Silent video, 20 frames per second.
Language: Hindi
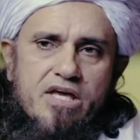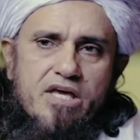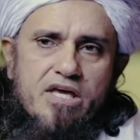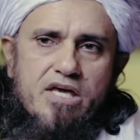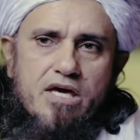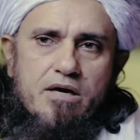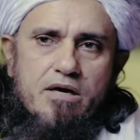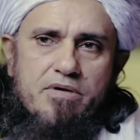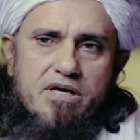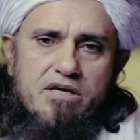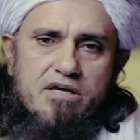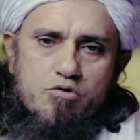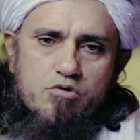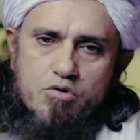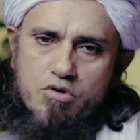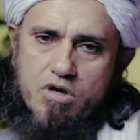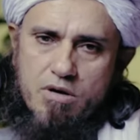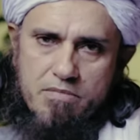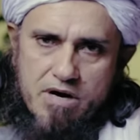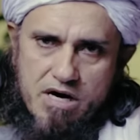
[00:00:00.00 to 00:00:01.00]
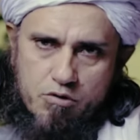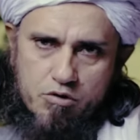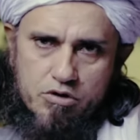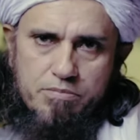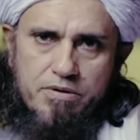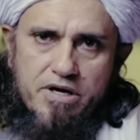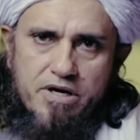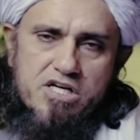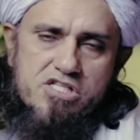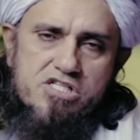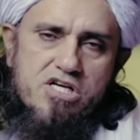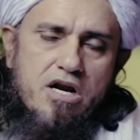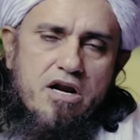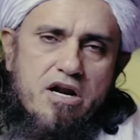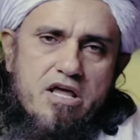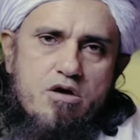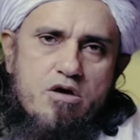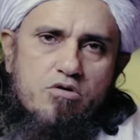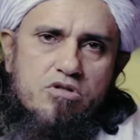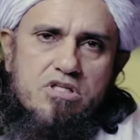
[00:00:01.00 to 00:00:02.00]
कि भाई क्योंकि माँ खुद भी खर्च कर
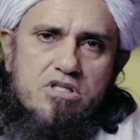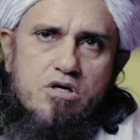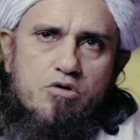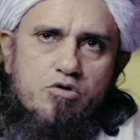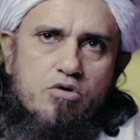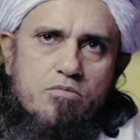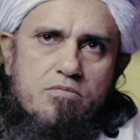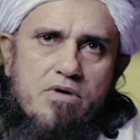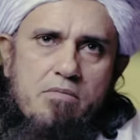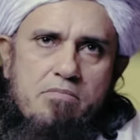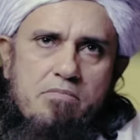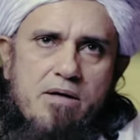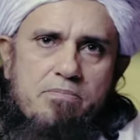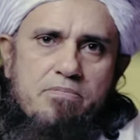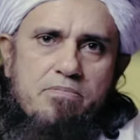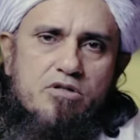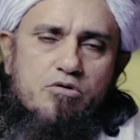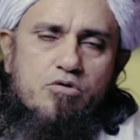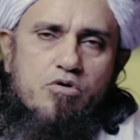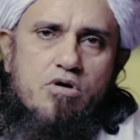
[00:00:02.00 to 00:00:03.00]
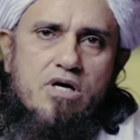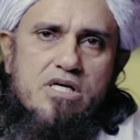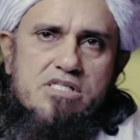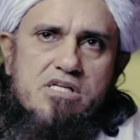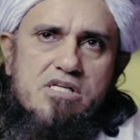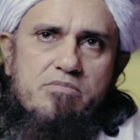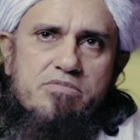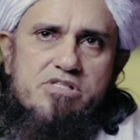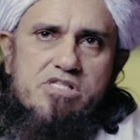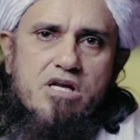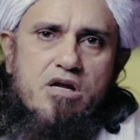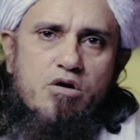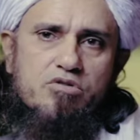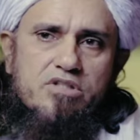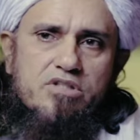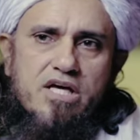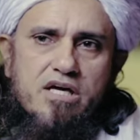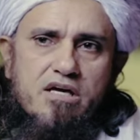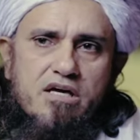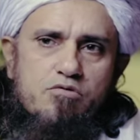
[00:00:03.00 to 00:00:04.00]
रही होती है तो माँ बाप का तो ऐसा मसला होता
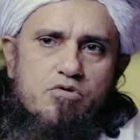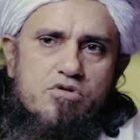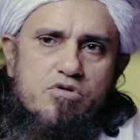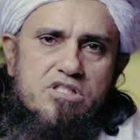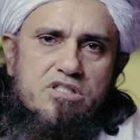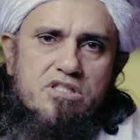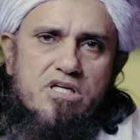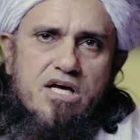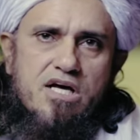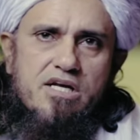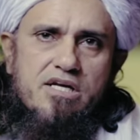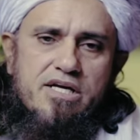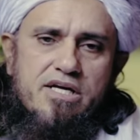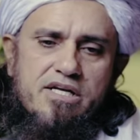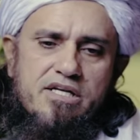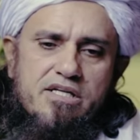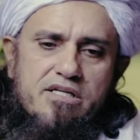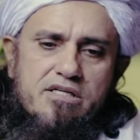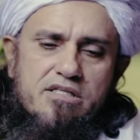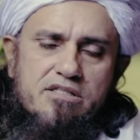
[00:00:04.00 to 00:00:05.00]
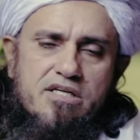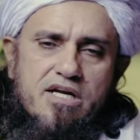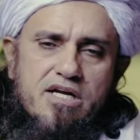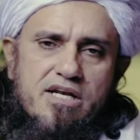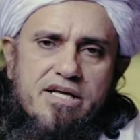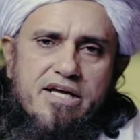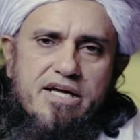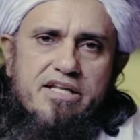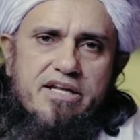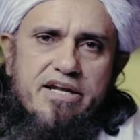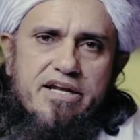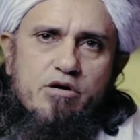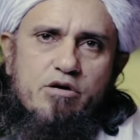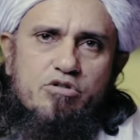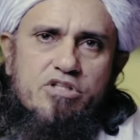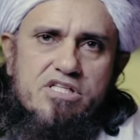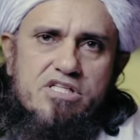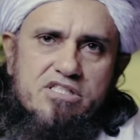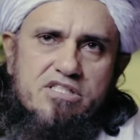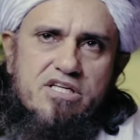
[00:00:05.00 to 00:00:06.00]
है कि वो जितना ले इतना ले नहीं रहे
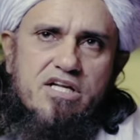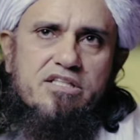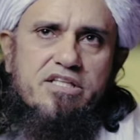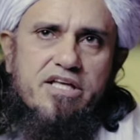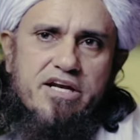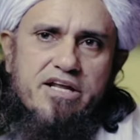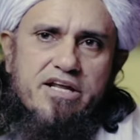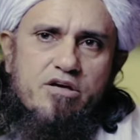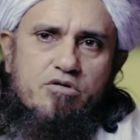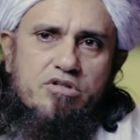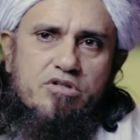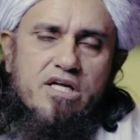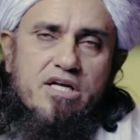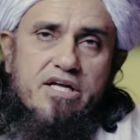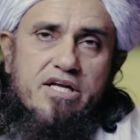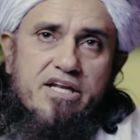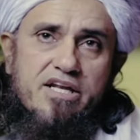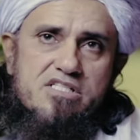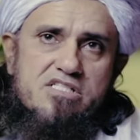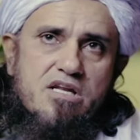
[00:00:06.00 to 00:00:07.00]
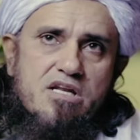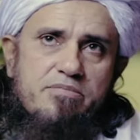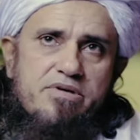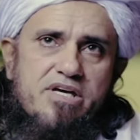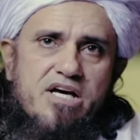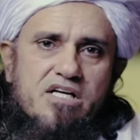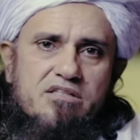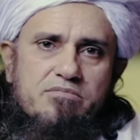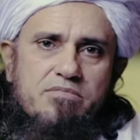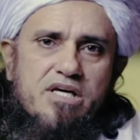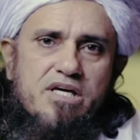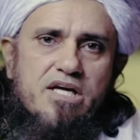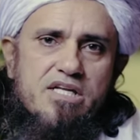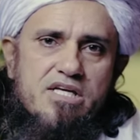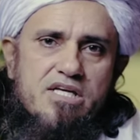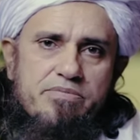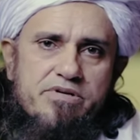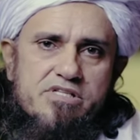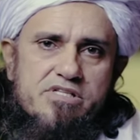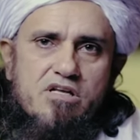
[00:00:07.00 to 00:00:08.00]
होते जितना दे रहे होते हैं लेकिन अजनबी आदमी के
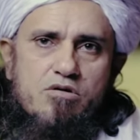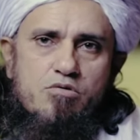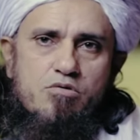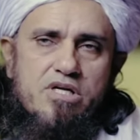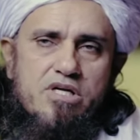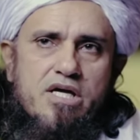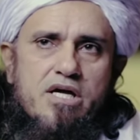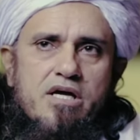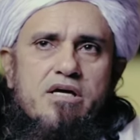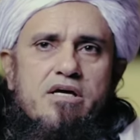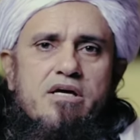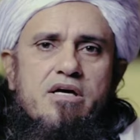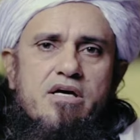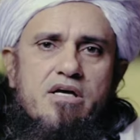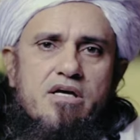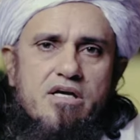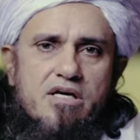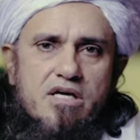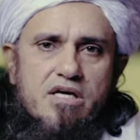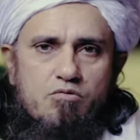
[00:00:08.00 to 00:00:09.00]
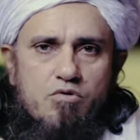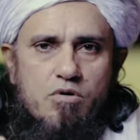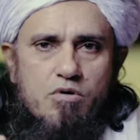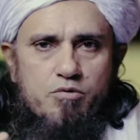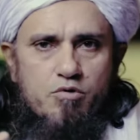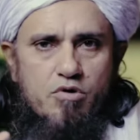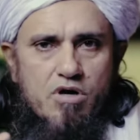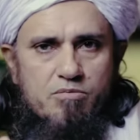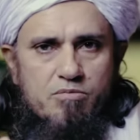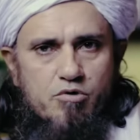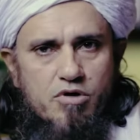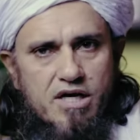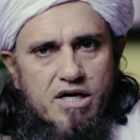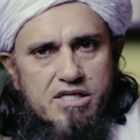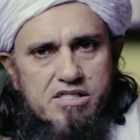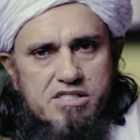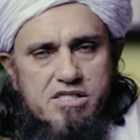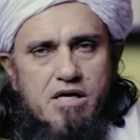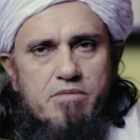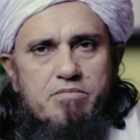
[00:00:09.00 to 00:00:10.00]
लिए फिर ज़रूरी है कि वो पूरा पूरा
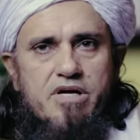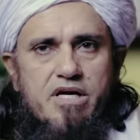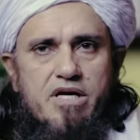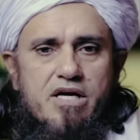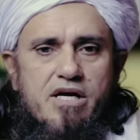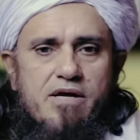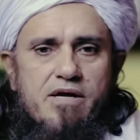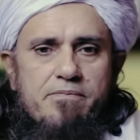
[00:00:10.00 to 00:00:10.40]
हिसाब रखे